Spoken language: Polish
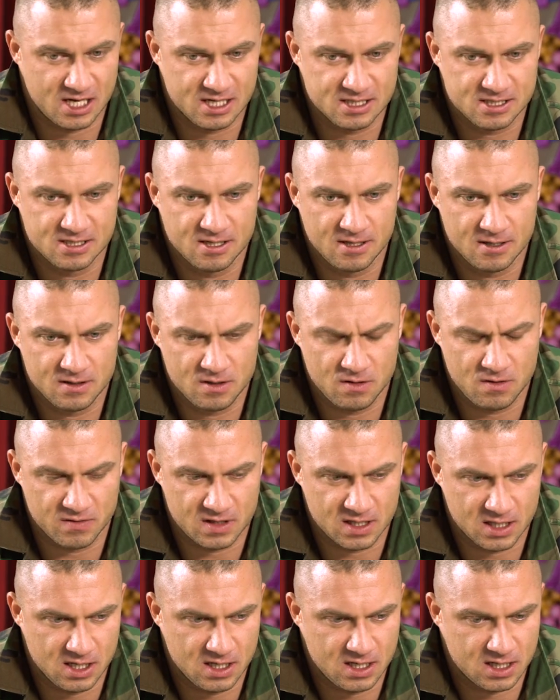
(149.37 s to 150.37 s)
czas tylko
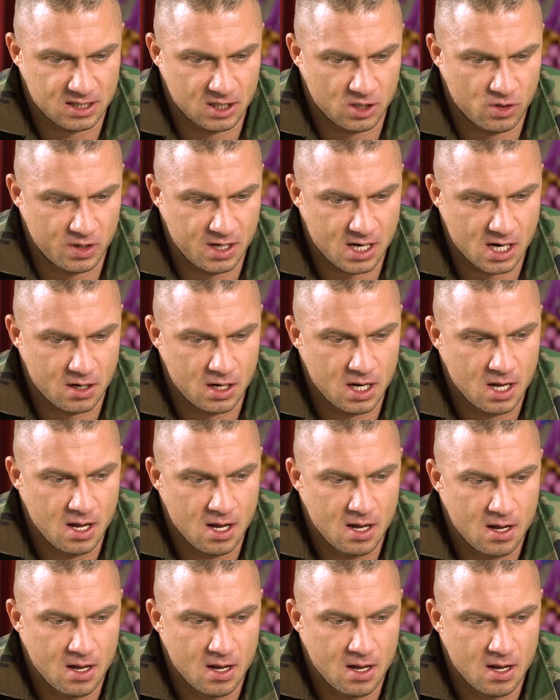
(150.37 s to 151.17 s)
w takich kategoriach